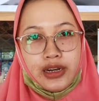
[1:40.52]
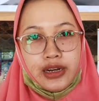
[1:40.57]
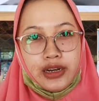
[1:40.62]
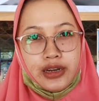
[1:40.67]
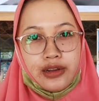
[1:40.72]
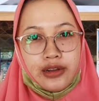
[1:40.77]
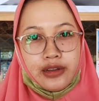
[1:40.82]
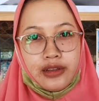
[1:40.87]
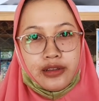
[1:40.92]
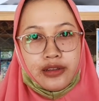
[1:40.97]
Sudah
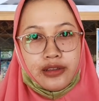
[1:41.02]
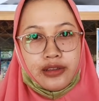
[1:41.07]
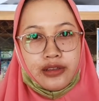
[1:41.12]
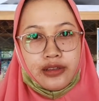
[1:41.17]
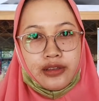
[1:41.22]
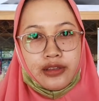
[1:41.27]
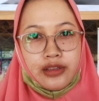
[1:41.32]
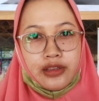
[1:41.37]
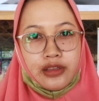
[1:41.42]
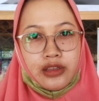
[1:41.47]
berapa lama
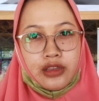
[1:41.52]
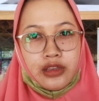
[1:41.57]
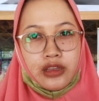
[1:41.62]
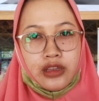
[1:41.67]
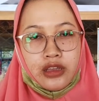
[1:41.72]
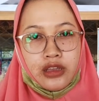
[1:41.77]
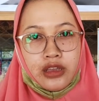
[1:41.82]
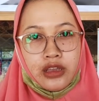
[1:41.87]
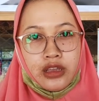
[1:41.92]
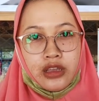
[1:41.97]
naiknya?
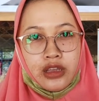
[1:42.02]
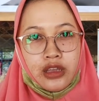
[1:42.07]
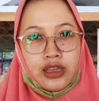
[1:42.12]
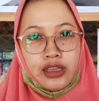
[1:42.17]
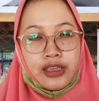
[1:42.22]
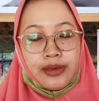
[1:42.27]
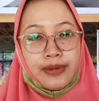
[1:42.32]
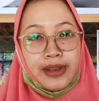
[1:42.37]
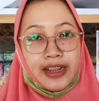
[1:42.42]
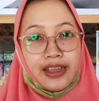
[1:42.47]

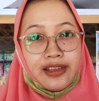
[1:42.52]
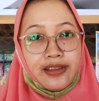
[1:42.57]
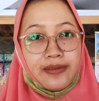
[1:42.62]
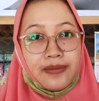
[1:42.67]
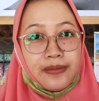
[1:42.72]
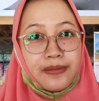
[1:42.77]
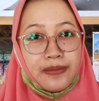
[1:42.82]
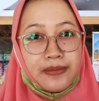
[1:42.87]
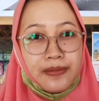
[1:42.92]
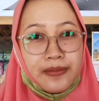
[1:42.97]
Gimana?
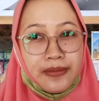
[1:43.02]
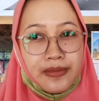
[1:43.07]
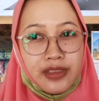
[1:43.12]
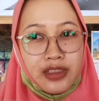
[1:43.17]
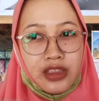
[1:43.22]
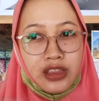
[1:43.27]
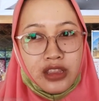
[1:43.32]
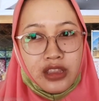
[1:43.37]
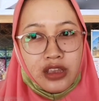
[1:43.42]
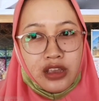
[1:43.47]
Naiknya sudah
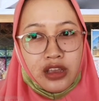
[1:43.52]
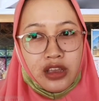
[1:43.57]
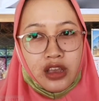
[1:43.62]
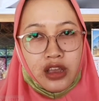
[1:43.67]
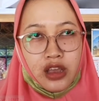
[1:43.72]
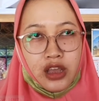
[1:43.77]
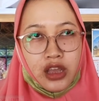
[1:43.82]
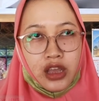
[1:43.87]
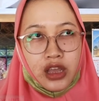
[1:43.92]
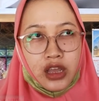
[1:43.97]
berapa lama?
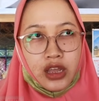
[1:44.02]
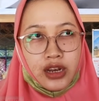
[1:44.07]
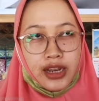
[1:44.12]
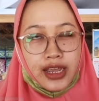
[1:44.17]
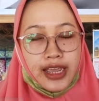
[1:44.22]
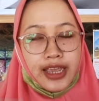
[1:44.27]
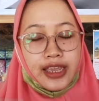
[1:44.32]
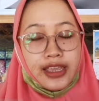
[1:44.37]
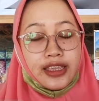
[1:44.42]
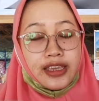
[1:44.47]

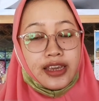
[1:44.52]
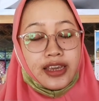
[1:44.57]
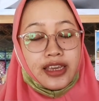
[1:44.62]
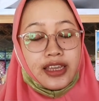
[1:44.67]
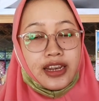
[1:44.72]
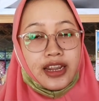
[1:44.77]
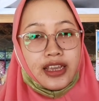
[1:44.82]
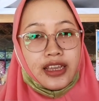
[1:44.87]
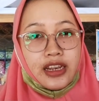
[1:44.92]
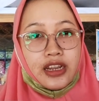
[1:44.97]
Naiknya
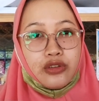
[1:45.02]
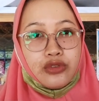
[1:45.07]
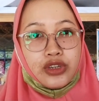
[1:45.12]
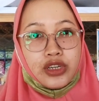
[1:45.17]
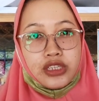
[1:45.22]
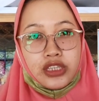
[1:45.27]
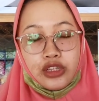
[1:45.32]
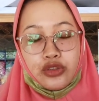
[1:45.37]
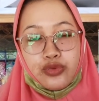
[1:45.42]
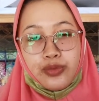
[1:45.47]
kira-kira
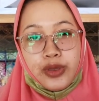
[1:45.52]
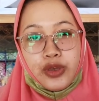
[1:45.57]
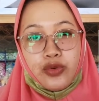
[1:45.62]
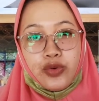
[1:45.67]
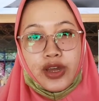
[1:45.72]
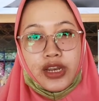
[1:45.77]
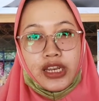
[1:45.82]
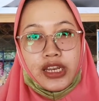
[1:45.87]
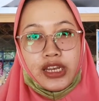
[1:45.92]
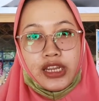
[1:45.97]
kira satu
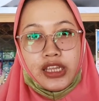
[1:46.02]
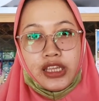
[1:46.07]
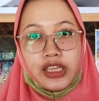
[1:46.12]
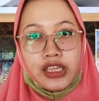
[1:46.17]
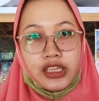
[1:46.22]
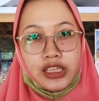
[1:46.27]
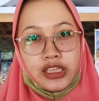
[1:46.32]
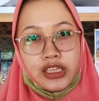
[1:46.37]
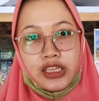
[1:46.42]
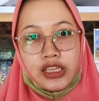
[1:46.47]
mingguan ini.
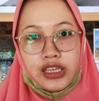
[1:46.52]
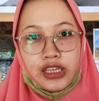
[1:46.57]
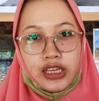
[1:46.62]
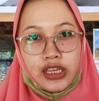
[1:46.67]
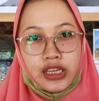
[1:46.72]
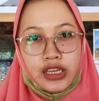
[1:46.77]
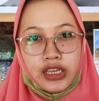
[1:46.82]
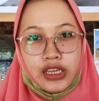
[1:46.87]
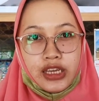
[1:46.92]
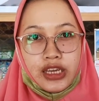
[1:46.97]

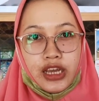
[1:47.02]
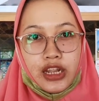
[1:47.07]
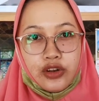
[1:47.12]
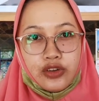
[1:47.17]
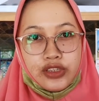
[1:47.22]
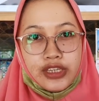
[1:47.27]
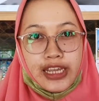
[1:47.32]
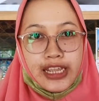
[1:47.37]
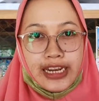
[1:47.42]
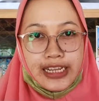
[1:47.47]

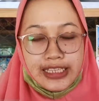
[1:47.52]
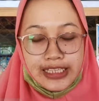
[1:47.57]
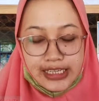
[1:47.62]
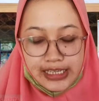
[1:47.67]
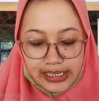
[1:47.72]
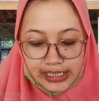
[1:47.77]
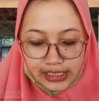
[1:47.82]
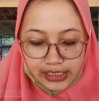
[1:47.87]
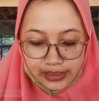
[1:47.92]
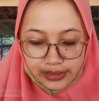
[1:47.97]
Daerah
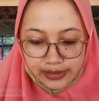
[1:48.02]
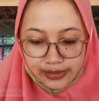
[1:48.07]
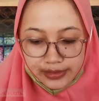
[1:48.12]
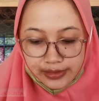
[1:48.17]
sini.